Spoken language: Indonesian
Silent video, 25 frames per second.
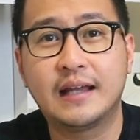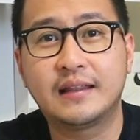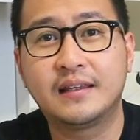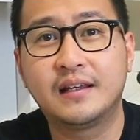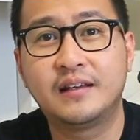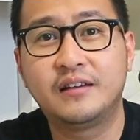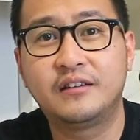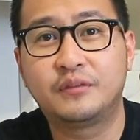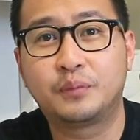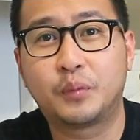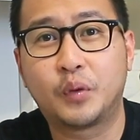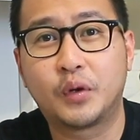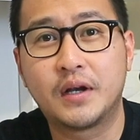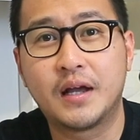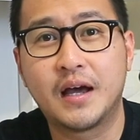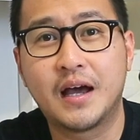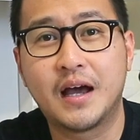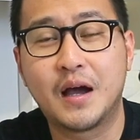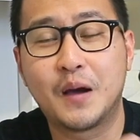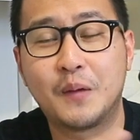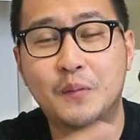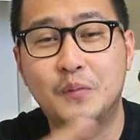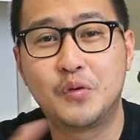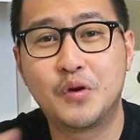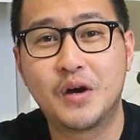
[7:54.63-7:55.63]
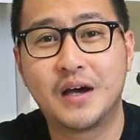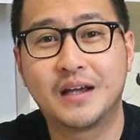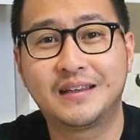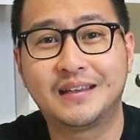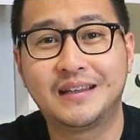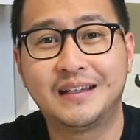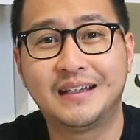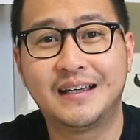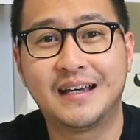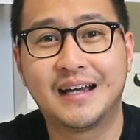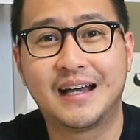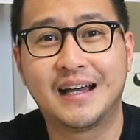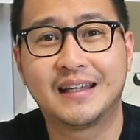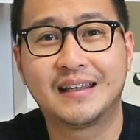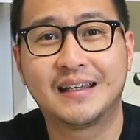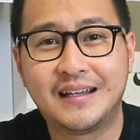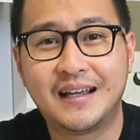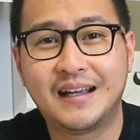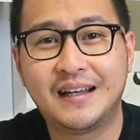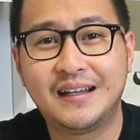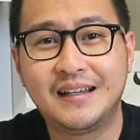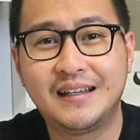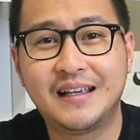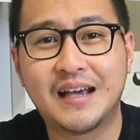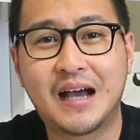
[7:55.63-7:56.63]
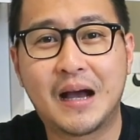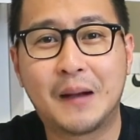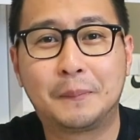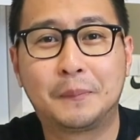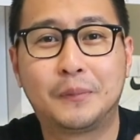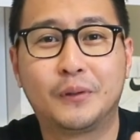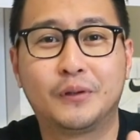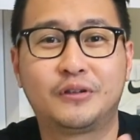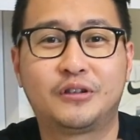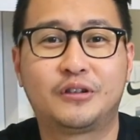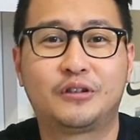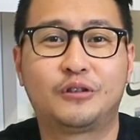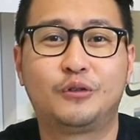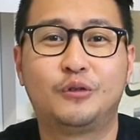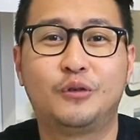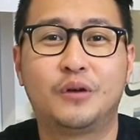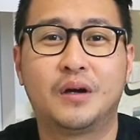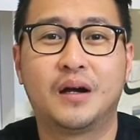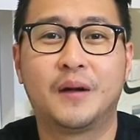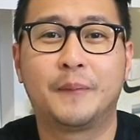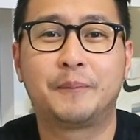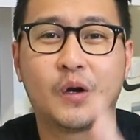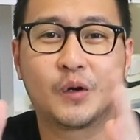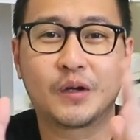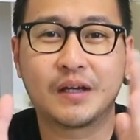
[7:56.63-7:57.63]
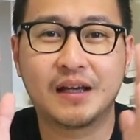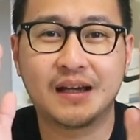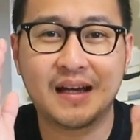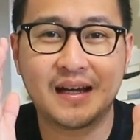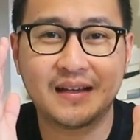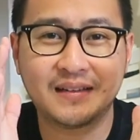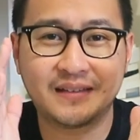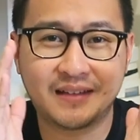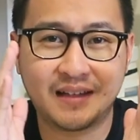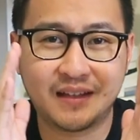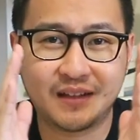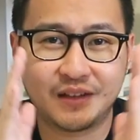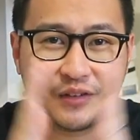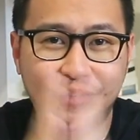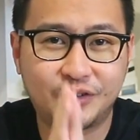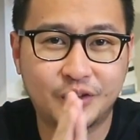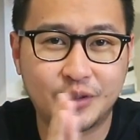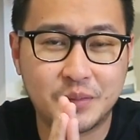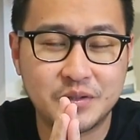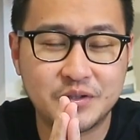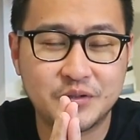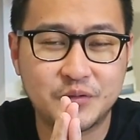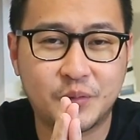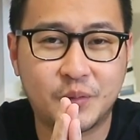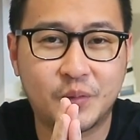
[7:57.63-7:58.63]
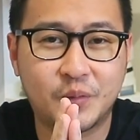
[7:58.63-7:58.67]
denisponda buat lihat daily uploads gua. Oke okay guys, thank you so much